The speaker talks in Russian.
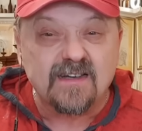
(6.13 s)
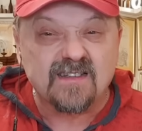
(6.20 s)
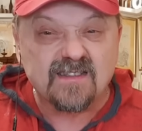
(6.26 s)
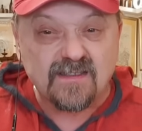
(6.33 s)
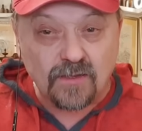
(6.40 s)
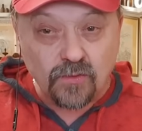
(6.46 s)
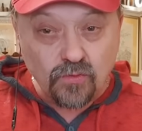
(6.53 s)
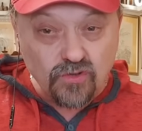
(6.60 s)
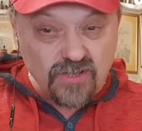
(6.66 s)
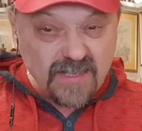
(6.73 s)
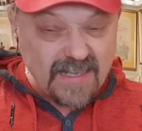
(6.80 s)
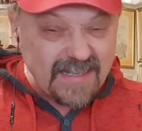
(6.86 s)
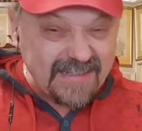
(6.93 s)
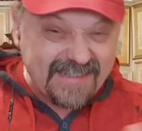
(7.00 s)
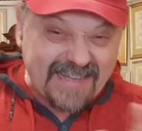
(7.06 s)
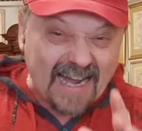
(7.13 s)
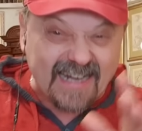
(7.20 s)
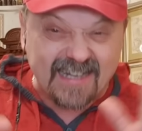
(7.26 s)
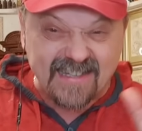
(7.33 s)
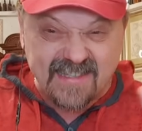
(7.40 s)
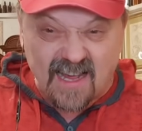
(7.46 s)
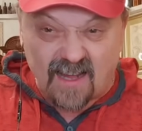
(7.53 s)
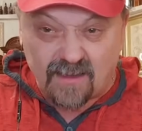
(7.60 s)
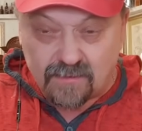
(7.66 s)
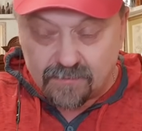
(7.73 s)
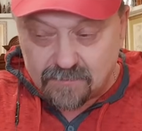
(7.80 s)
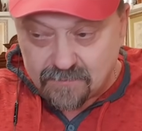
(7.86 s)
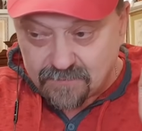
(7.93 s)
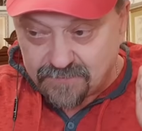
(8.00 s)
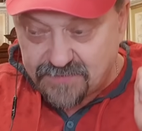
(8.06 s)
Залужный
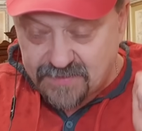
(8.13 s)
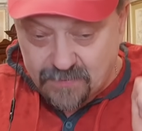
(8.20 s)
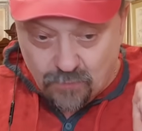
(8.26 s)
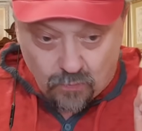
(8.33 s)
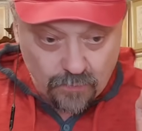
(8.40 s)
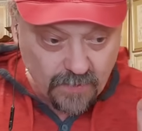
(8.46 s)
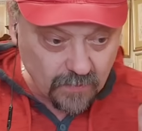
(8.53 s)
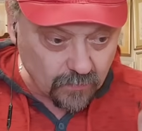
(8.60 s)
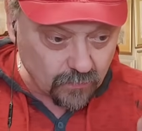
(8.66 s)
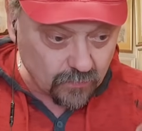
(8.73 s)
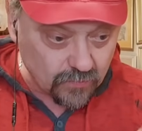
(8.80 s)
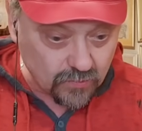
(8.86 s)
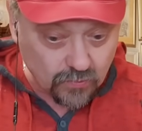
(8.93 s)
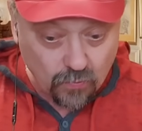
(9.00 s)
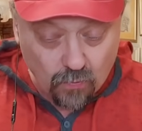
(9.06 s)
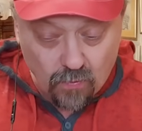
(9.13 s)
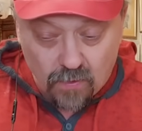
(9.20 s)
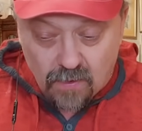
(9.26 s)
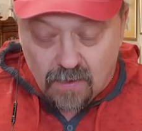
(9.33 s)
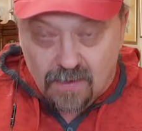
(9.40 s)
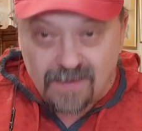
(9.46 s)
доказал всему миру, что